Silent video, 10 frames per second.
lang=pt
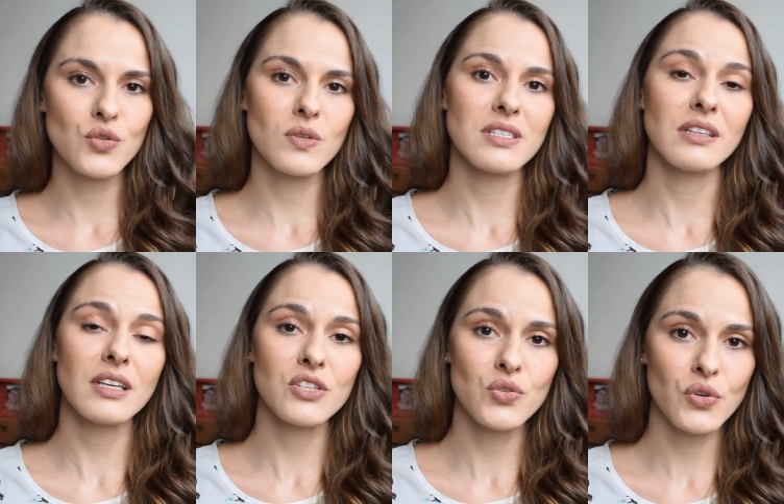suas
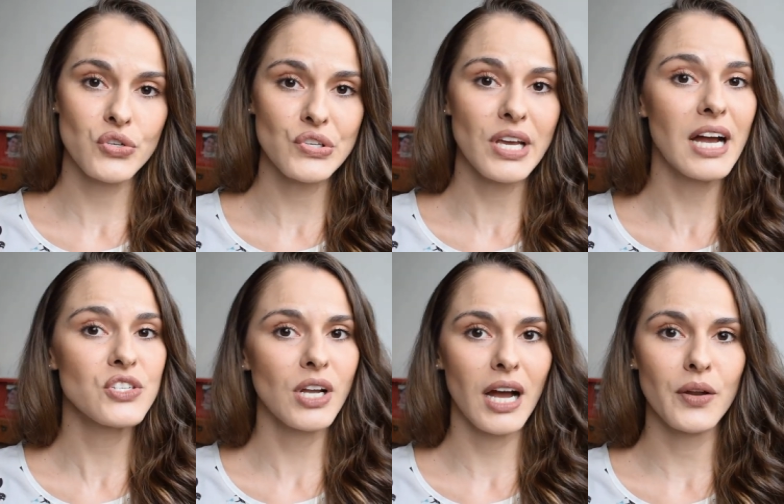intenções de
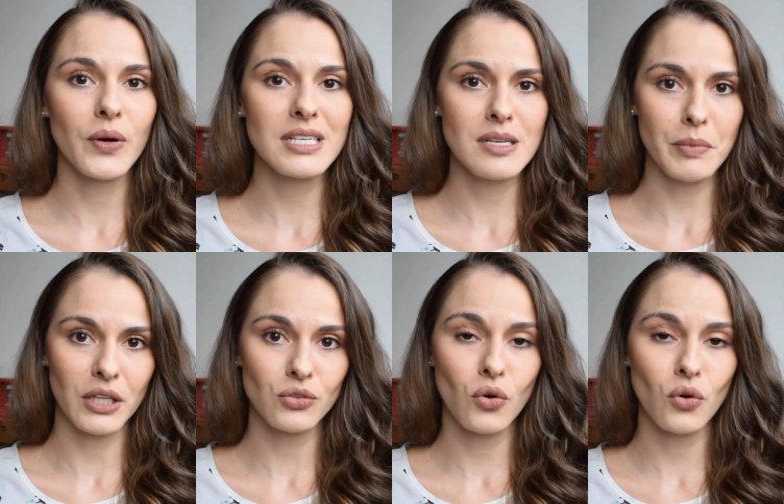erradicar o casamento,